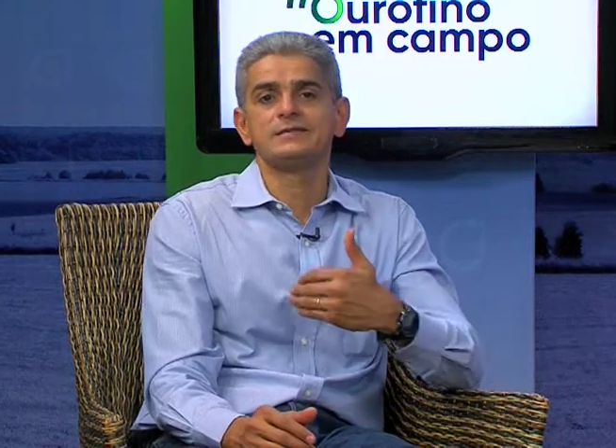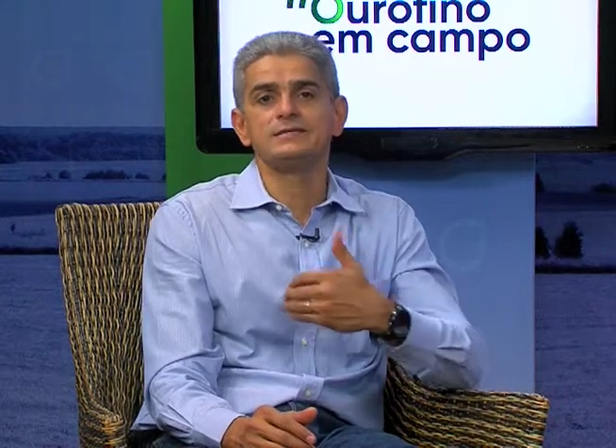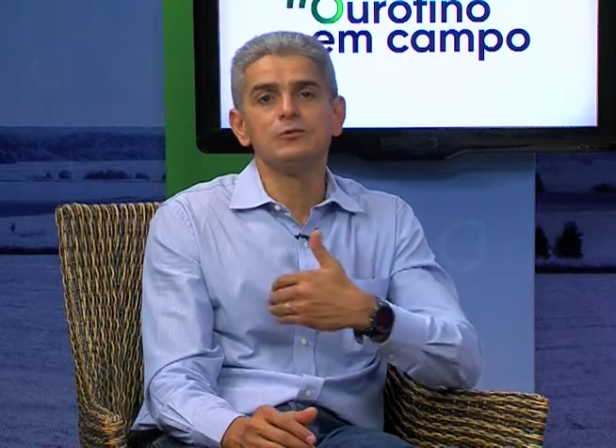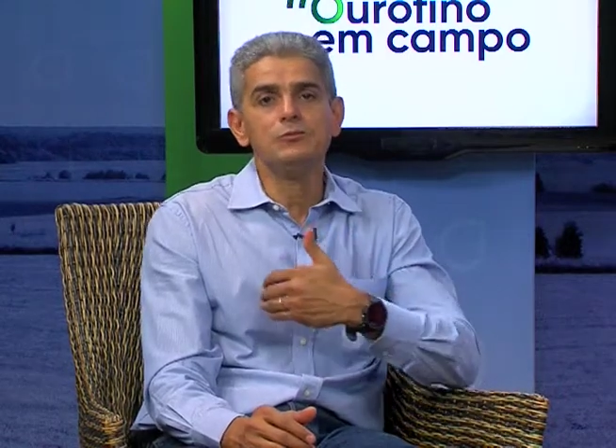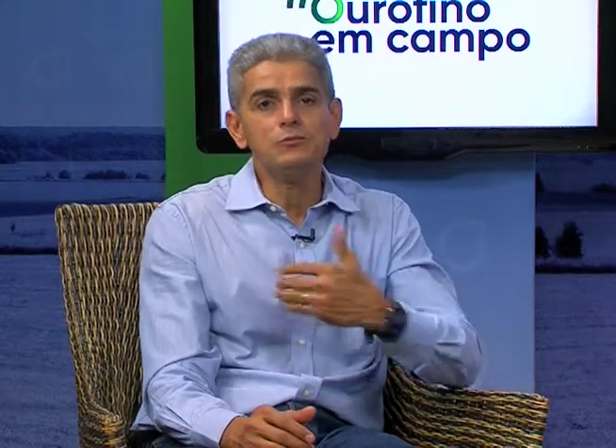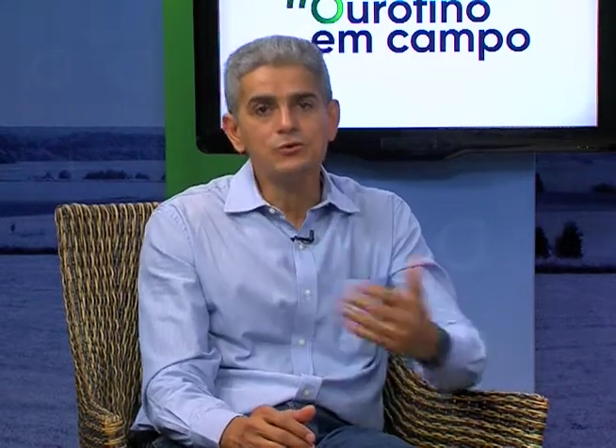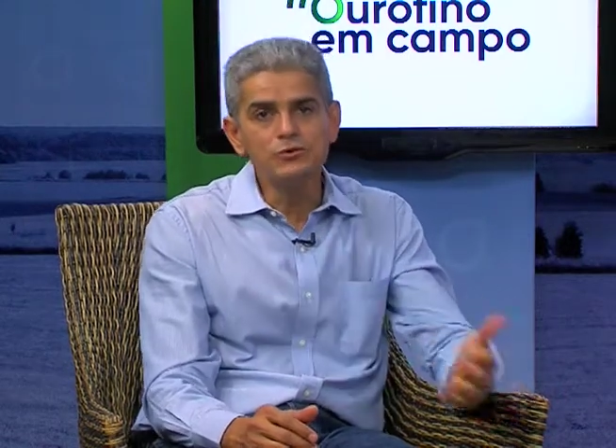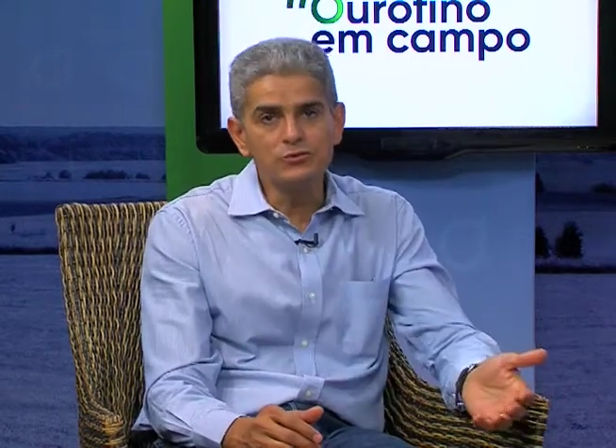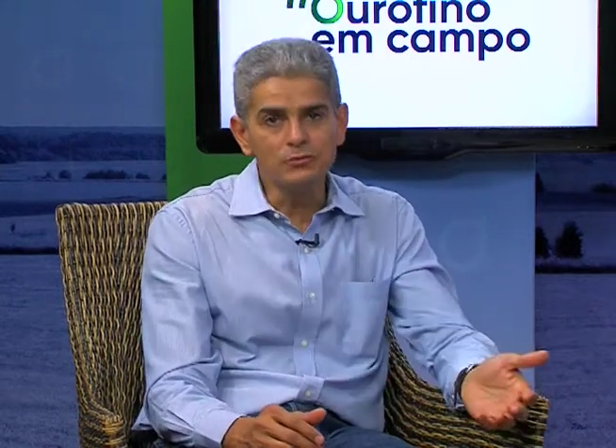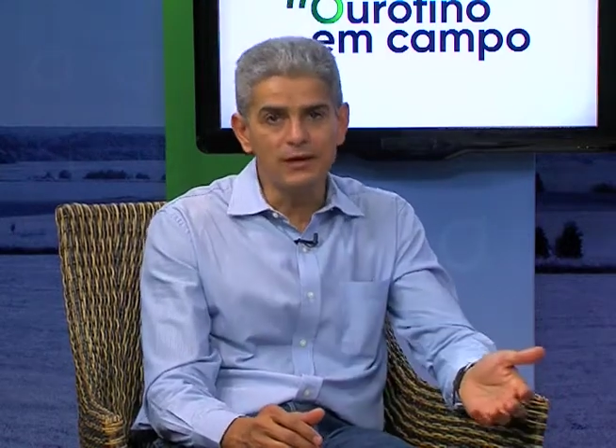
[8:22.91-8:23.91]
são
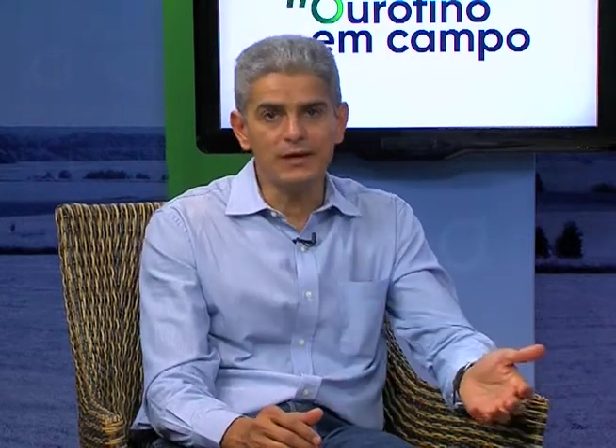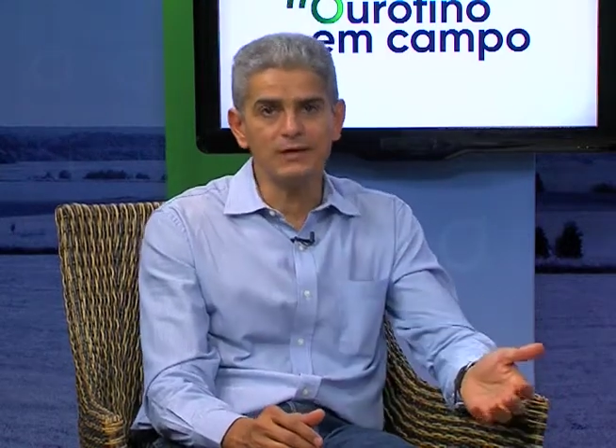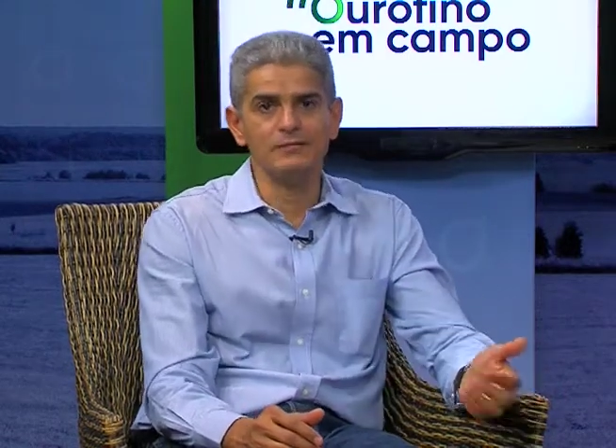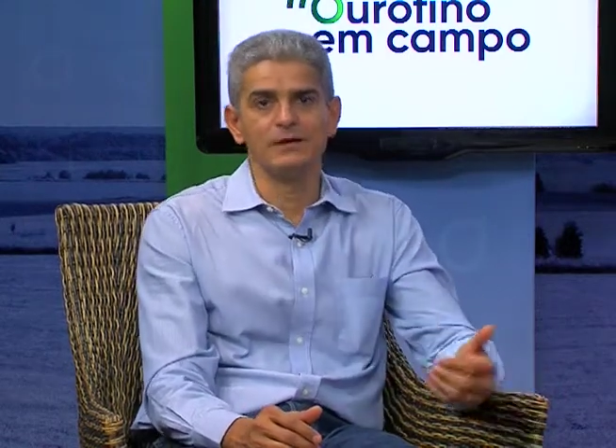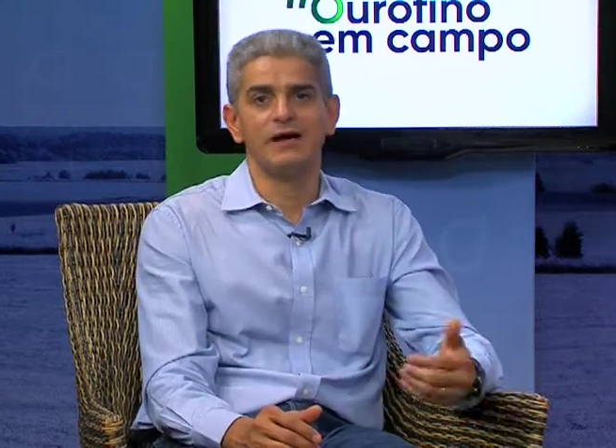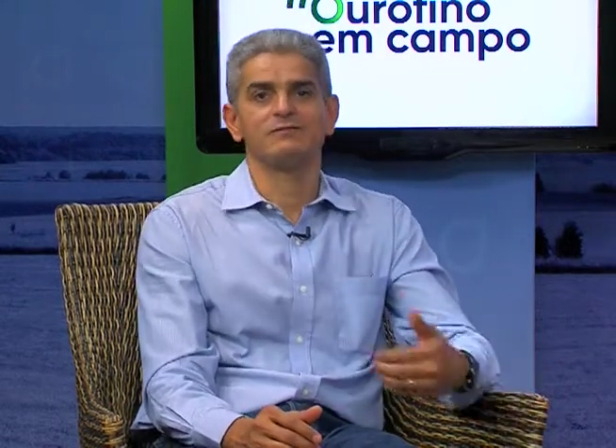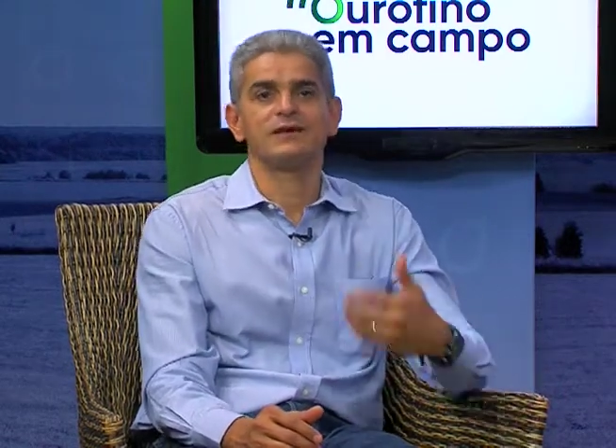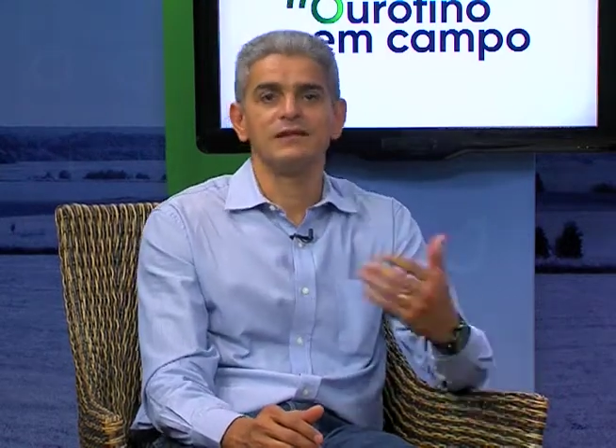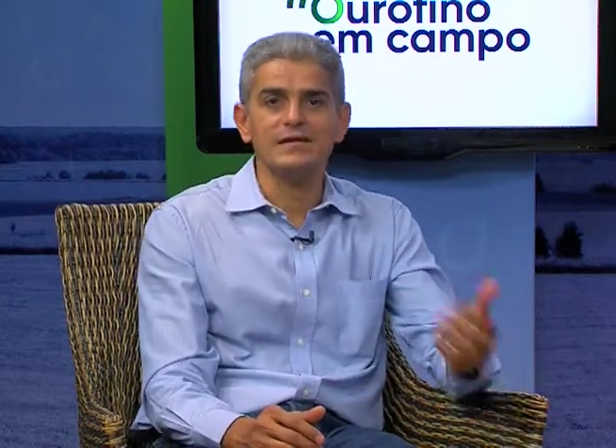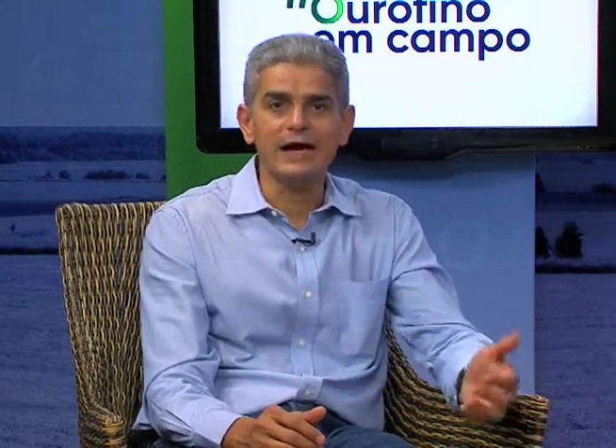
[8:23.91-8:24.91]
muito bem
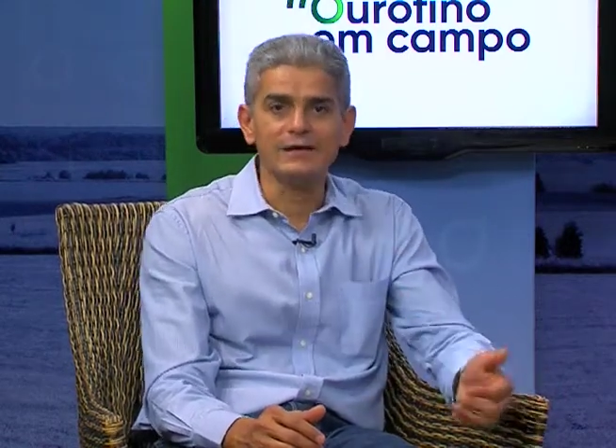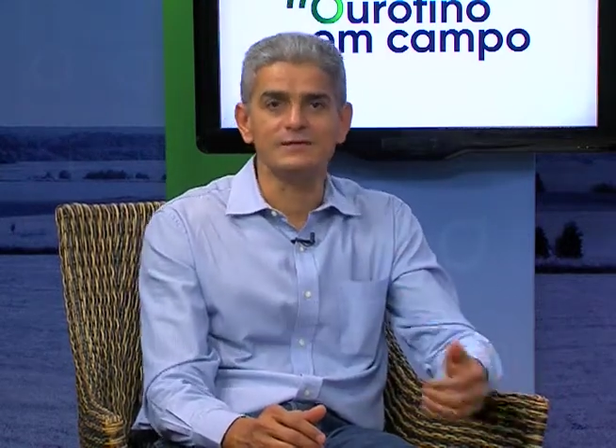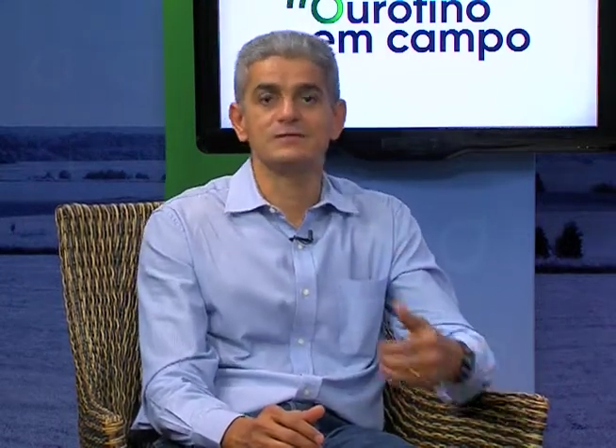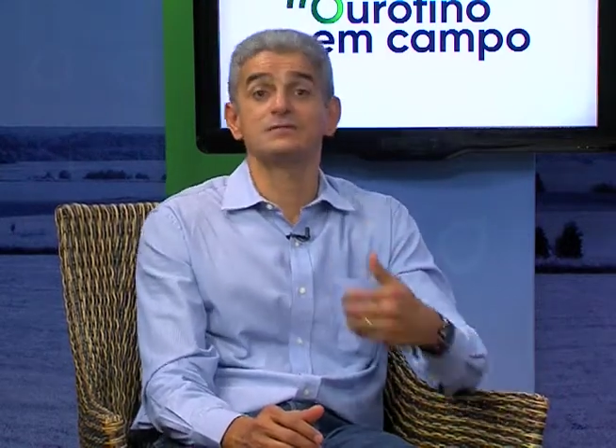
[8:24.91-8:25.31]
avaliadas,